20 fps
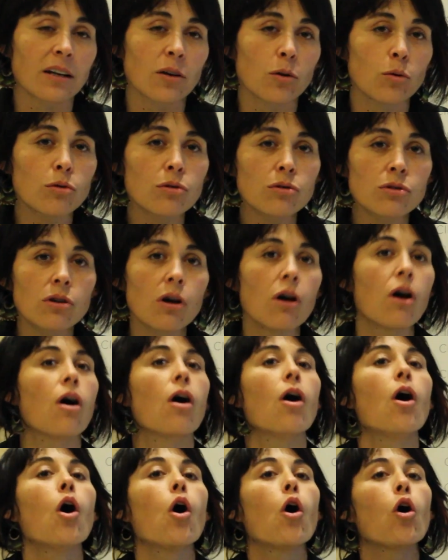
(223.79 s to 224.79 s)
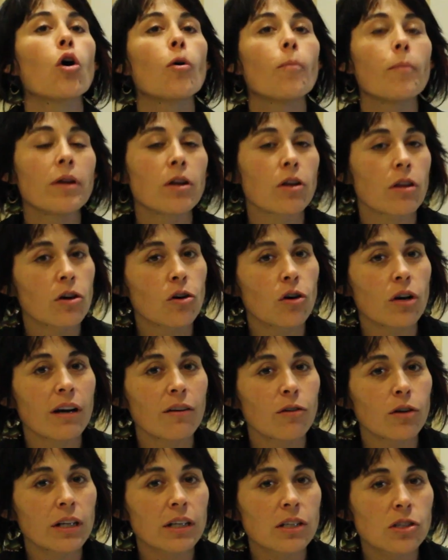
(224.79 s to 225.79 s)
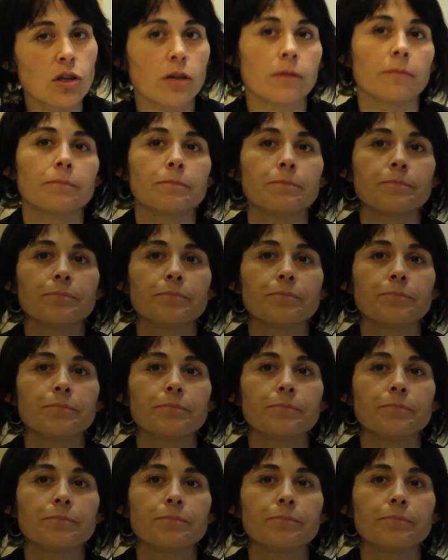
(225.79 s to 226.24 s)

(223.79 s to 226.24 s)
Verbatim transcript: recursos o convenios de colaboración.